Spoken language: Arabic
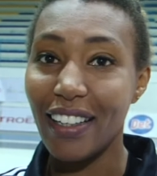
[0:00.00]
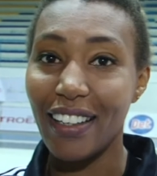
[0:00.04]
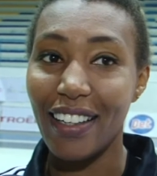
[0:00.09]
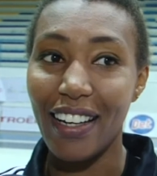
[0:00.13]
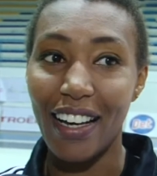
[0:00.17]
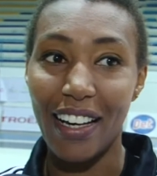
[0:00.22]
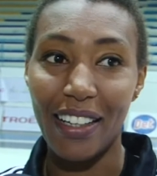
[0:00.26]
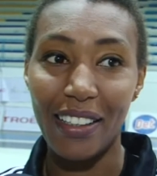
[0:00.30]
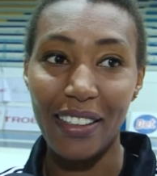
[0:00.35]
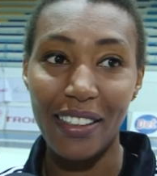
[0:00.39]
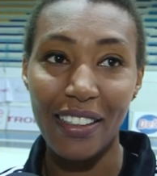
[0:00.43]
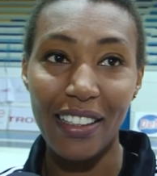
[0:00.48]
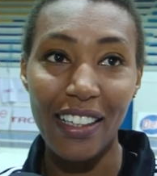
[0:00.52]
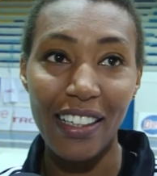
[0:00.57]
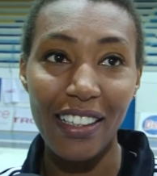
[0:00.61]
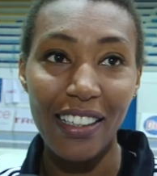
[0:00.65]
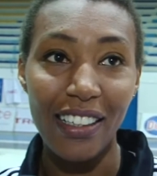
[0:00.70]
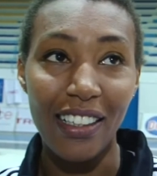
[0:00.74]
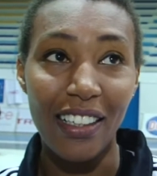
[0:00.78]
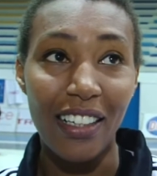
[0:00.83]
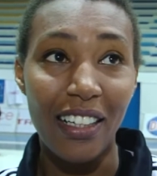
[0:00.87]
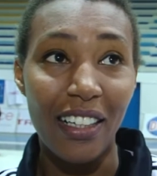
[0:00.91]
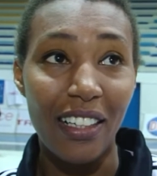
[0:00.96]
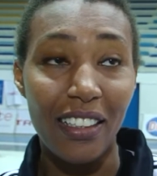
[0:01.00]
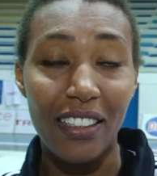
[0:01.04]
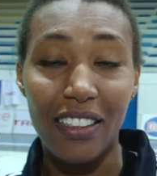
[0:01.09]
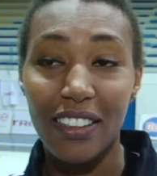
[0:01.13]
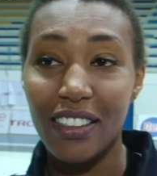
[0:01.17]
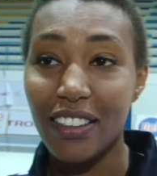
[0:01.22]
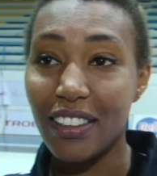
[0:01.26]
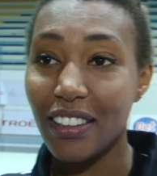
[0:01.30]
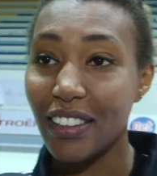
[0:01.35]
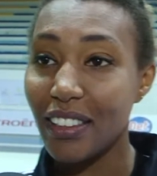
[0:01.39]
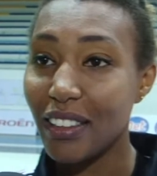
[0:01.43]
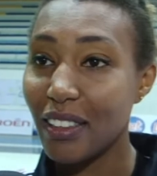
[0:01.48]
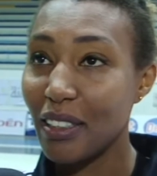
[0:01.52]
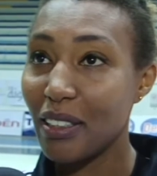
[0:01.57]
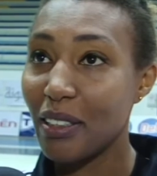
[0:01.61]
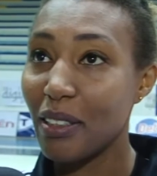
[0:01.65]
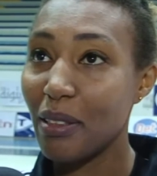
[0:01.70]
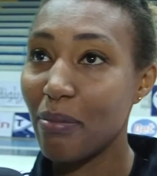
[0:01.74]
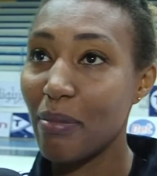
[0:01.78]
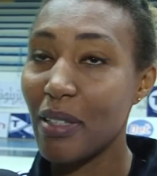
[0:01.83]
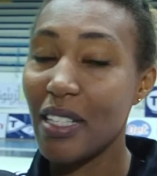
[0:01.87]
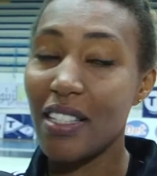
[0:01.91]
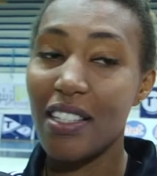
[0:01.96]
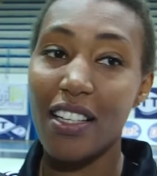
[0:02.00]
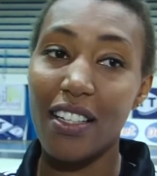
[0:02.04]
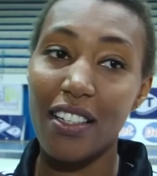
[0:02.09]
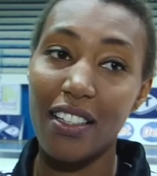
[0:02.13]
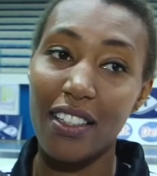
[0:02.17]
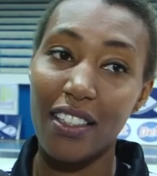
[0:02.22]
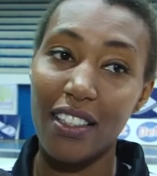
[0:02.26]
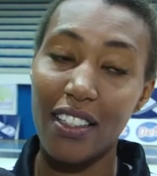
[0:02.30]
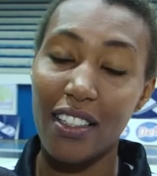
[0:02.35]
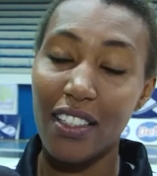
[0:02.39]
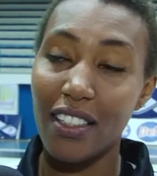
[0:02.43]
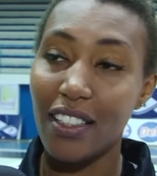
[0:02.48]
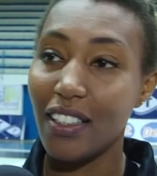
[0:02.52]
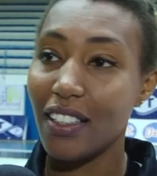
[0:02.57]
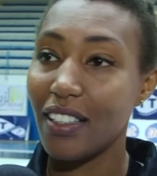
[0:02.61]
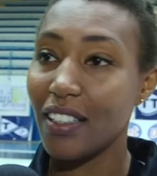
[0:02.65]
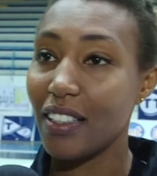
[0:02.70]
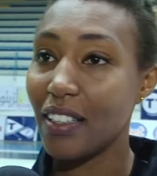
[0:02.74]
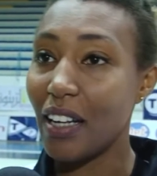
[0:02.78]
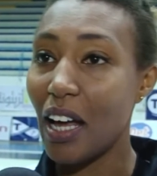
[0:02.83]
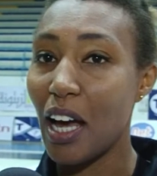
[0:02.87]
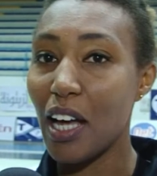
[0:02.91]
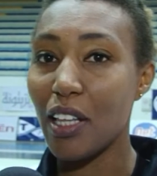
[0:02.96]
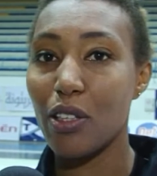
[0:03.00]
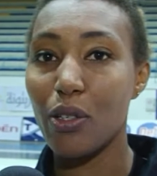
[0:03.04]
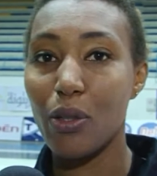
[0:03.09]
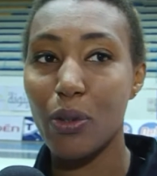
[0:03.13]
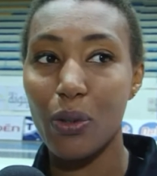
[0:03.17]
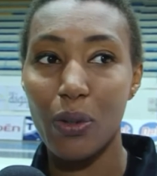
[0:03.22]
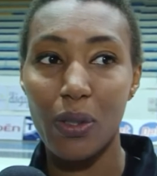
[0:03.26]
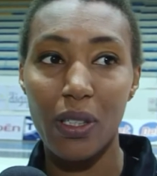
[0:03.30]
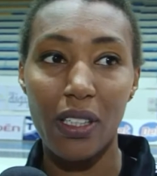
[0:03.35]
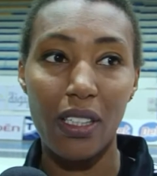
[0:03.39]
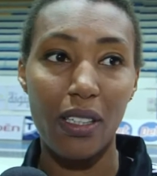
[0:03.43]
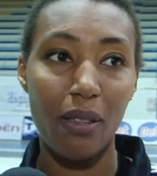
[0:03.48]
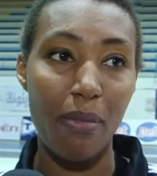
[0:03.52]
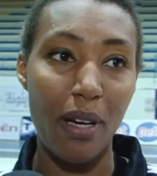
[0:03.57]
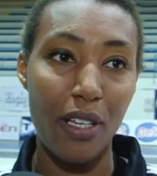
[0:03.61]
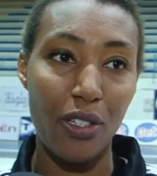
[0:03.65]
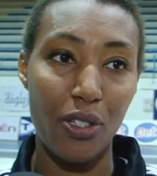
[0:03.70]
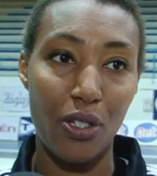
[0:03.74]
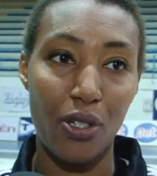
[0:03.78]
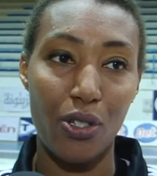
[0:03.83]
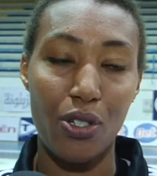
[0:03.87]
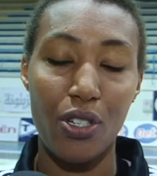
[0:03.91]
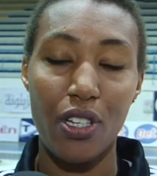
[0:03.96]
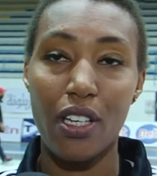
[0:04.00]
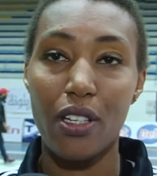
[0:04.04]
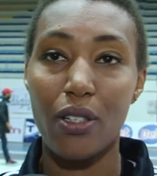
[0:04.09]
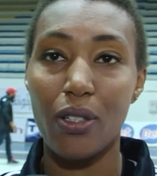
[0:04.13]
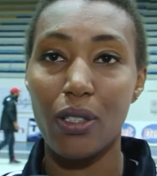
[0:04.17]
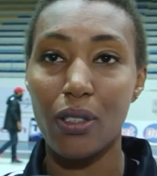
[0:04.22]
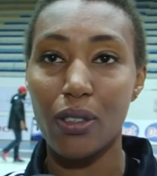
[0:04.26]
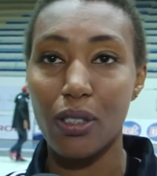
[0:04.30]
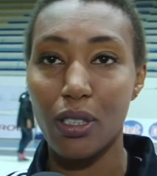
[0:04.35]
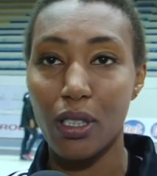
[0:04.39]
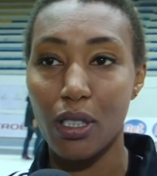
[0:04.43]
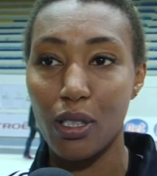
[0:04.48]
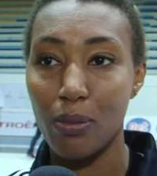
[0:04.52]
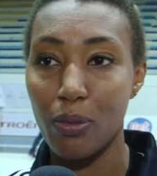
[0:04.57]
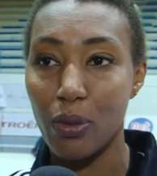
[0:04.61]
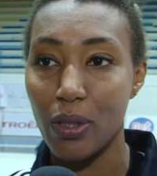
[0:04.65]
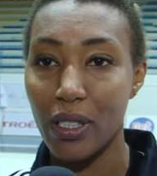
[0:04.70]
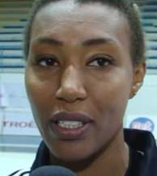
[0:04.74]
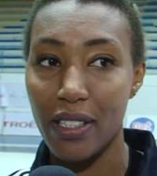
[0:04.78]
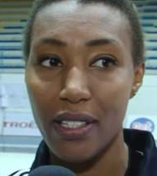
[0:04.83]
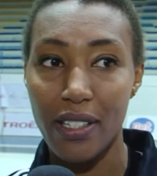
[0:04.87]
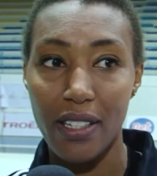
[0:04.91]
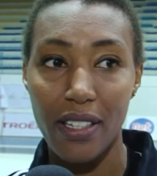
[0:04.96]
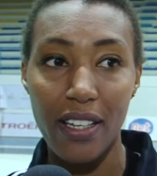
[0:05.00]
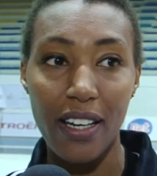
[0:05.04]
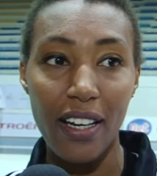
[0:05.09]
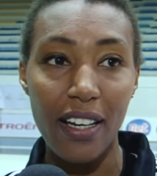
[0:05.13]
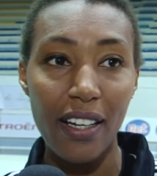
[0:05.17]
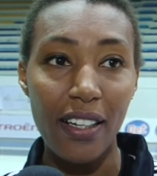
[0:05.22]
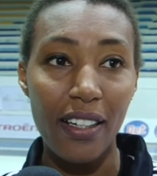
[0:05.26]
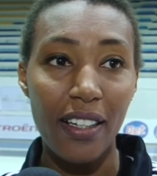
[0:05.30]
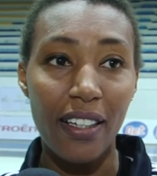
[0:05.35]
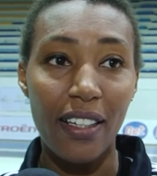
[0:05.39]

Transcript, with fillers: اللي علينا آه، مازال نحضروا للماتش الجاي كونتر البوليسيه